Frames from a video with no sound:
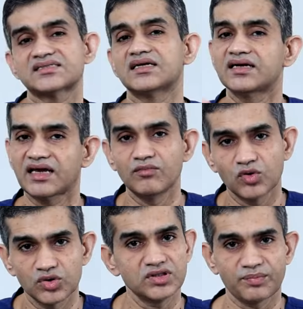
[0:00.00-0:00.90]
எக்ஸ்ட்ரா டைம்
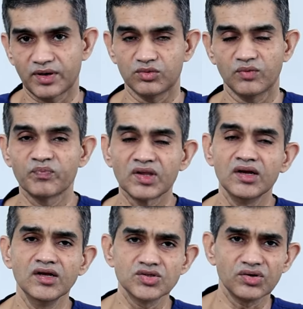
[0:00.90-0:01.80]
கொடுத்து பண்ணுவோம்
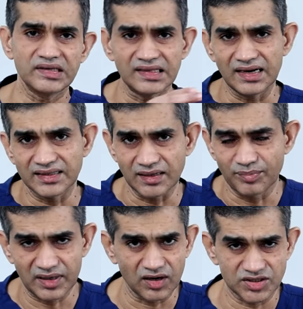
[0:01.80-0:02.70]
ஸோ இதெல்லாம்
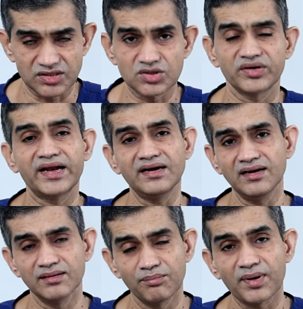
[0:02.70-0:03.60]
தான் ப்ரிகாஷன் ஸோ
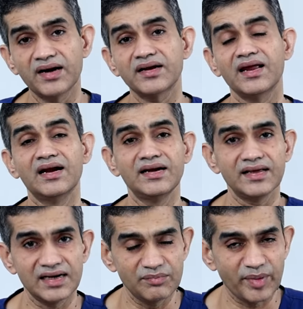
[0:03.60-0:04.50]
டென்டல் இம்ப்ளான்ட்
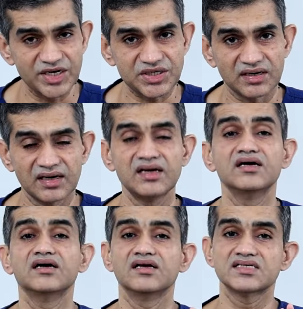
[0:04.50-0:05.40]
எல்டர்லி பேஷண்ட்டில்
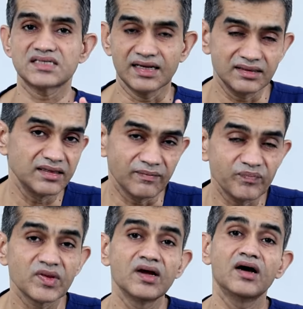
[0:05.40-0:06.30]

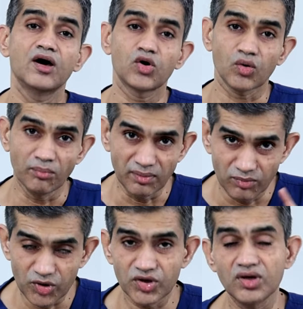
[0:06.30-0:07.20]
சாத்தியம் ரொம்ப
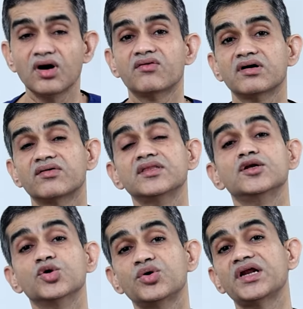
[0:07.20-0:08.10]
முக்கியம் அவங்க
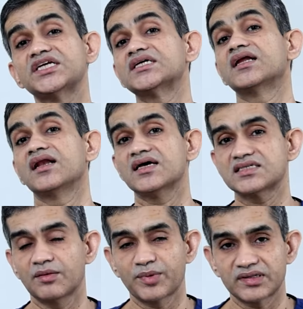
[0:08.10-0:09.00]
வந்து நியூட்ரிஷன் நல்லா
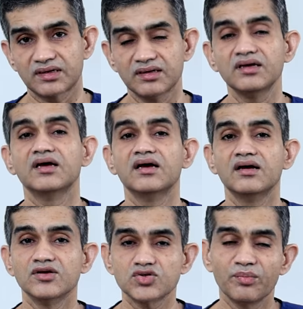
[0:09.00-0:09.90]
சாப்பிட்றதுக்கு
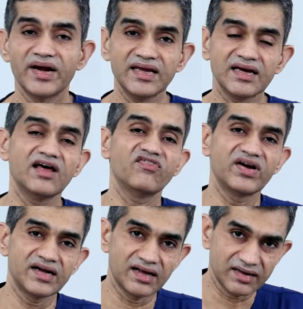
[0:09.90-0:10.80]
ஸோ மெடிக்கலாக
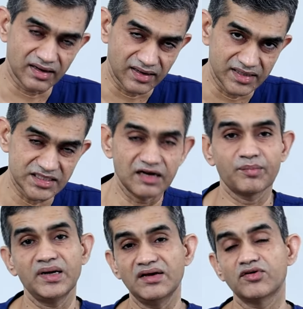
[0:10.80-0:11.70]
ஃபிட்டாக இருக்காங்களான்னு
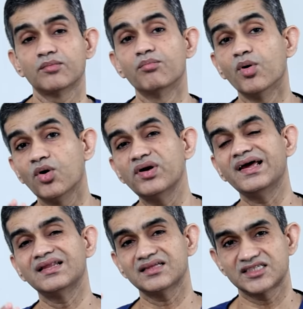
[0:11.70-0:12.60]
செக் பண்ணி அவங்க போன்
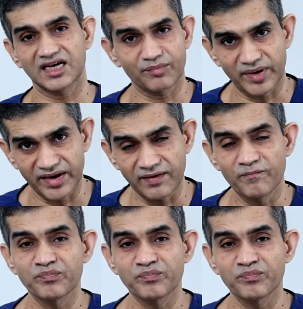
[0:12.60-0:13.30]
ஹெல்த்தை செக் பண்ணி